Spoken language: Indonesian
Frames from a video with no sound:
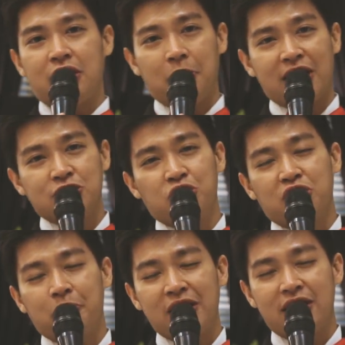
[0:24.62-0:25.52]
Terima kasih untuk
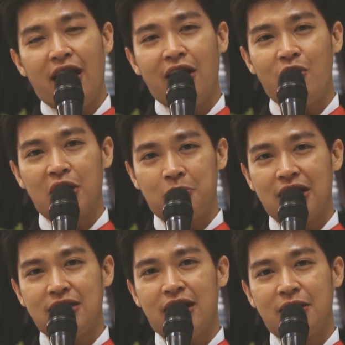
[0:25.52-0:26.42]
tempat yang luar
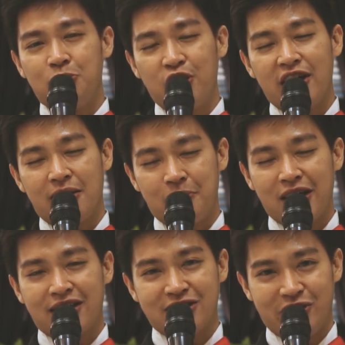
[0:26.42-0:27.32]
biasa dari Bunga
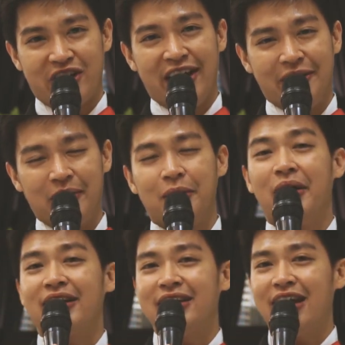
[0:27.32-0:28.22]
Rampai Restoran. Malam
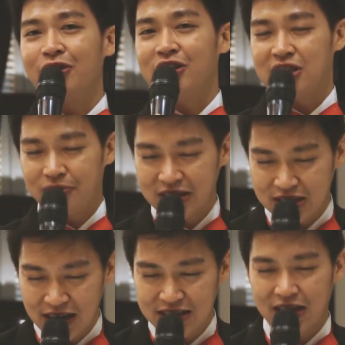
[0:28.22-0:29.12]
hari ini Anthony Steven
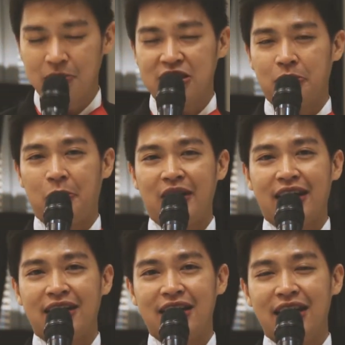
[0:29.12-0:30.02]
senang sekali bisa menemani
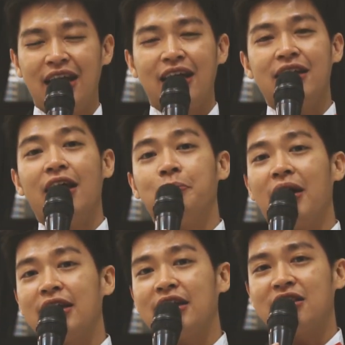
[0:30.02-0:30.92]
Anda dan
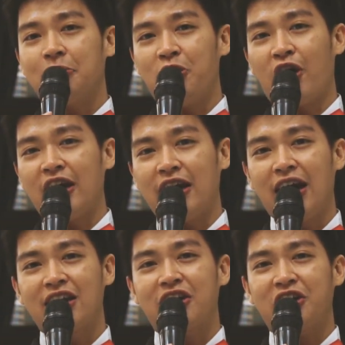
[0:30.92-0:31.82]
mari kita mendoakan
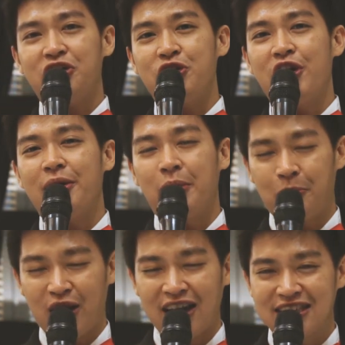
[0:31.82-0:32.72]
agar kedua
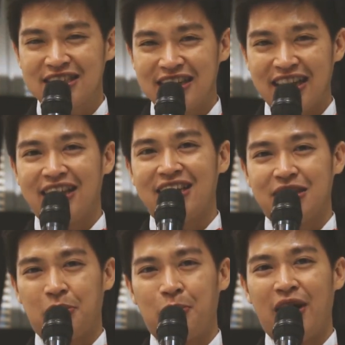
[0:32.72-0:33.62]
mempelai
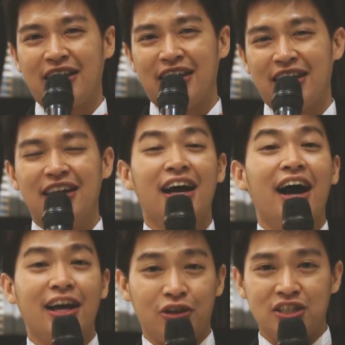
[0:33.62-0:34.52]
senantiasa berbahagia.
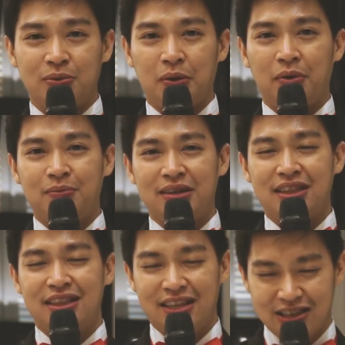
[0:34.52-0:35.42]
Anthony Steven pamit,
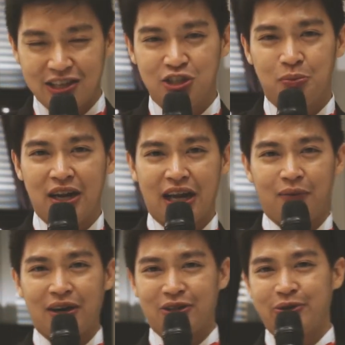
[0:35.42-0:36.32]
kita jumpa lagi di
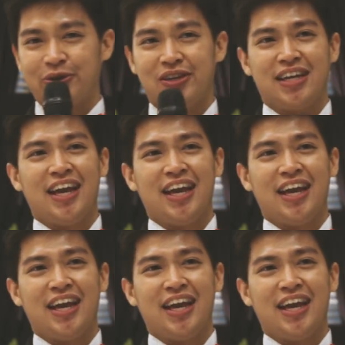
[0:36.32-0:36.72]
waktu.